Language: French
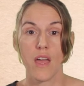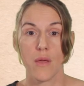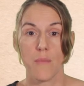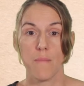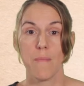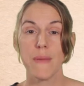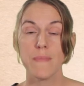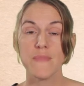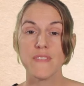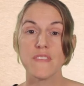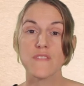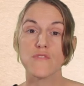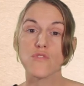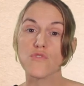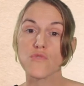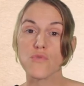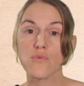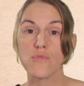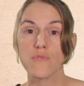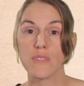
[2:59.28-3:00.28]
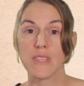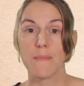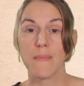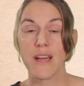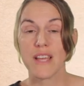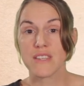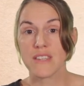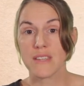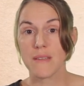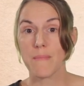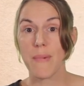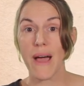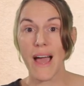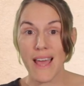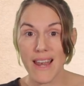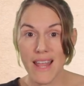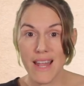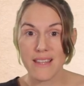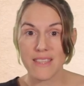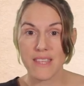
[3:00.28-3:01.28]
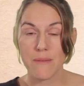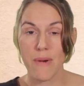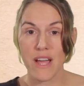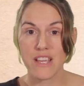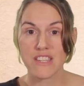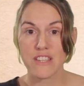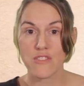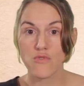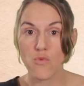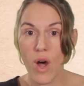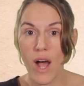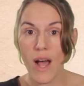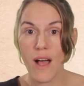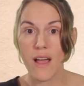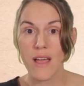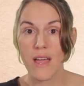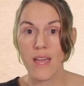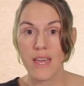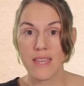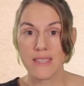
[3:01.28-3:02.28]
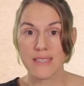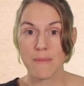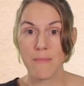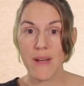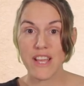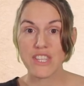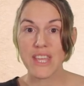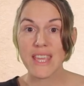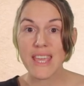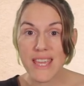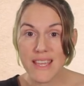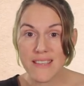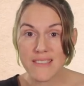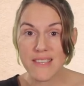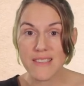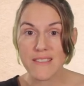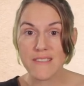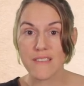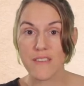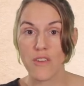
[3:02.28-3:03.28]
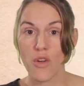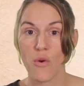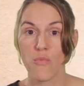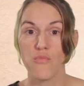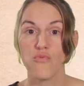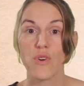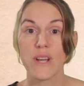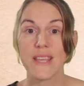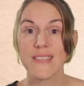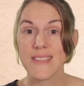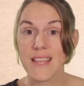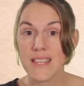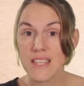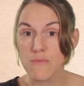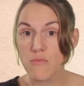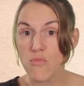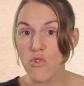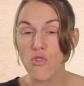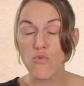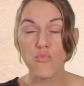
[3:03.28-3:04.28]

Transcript: Même si ce sont des marchés parallèles, des marchés noirs, des marchés existent pour les animaux